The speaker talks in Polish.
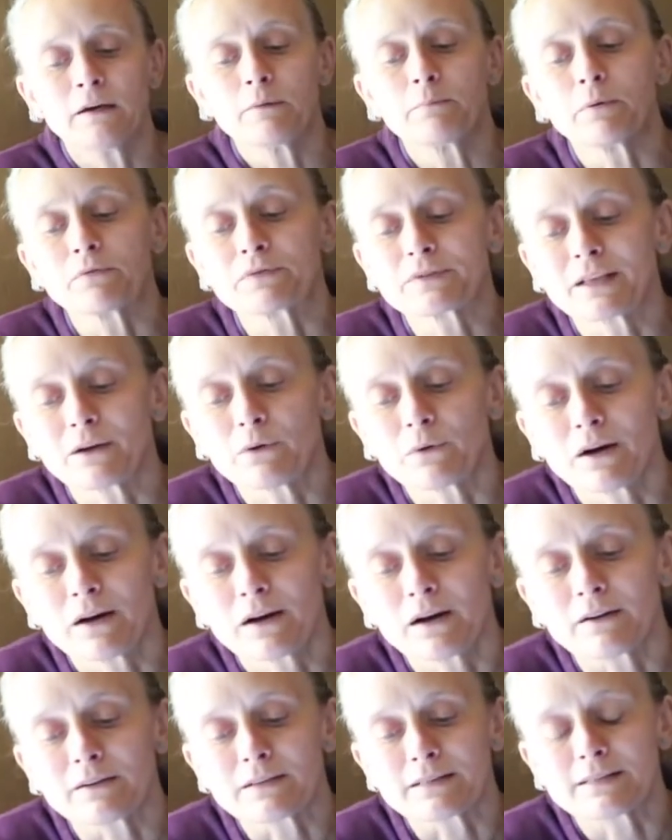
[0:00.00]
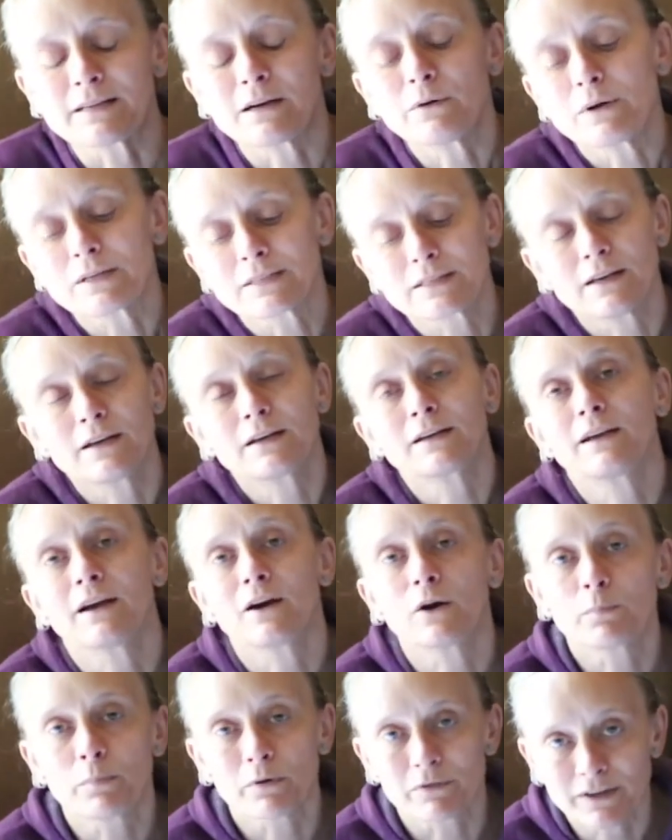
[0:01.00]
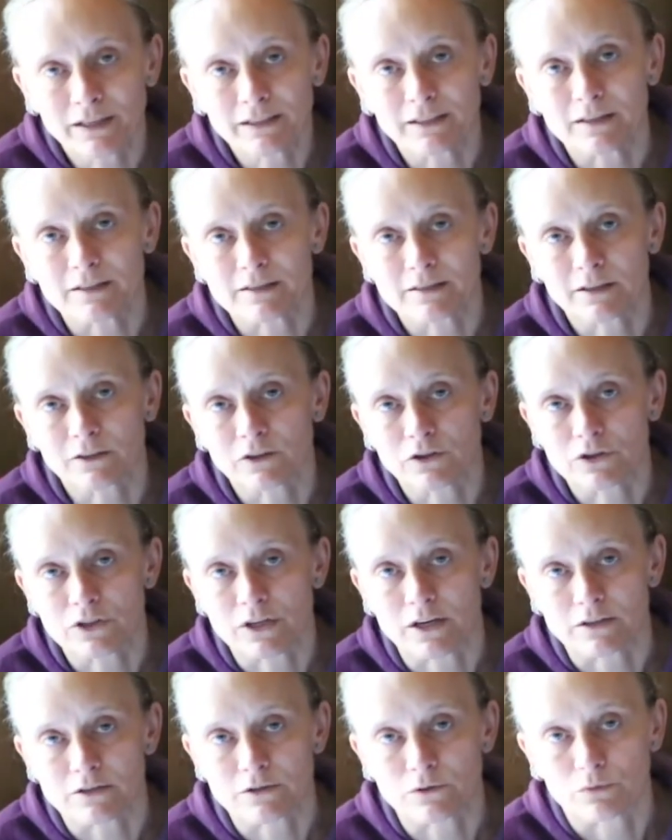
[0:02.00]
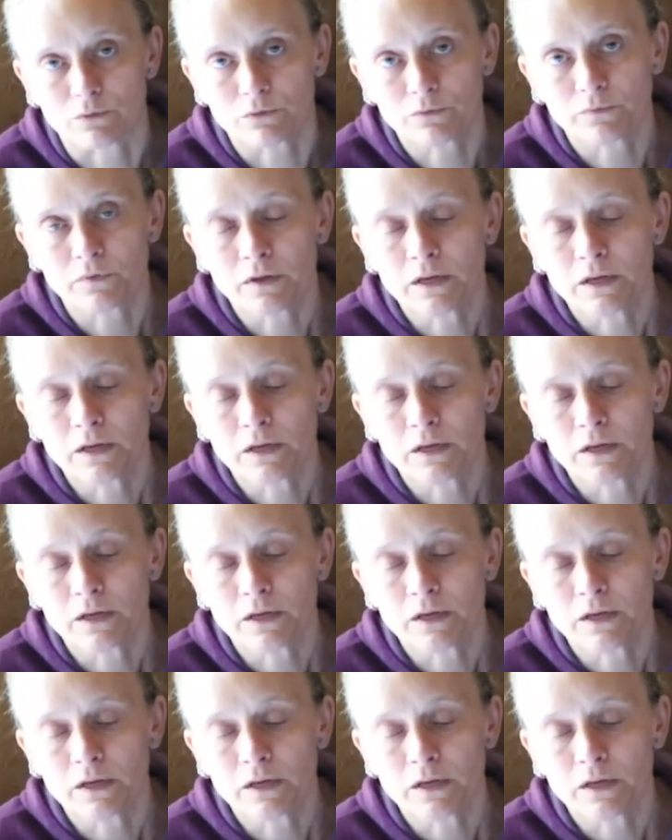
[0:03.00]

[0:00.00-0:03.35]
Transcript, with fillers: Powstała cała seria opowiadań z tego czasu.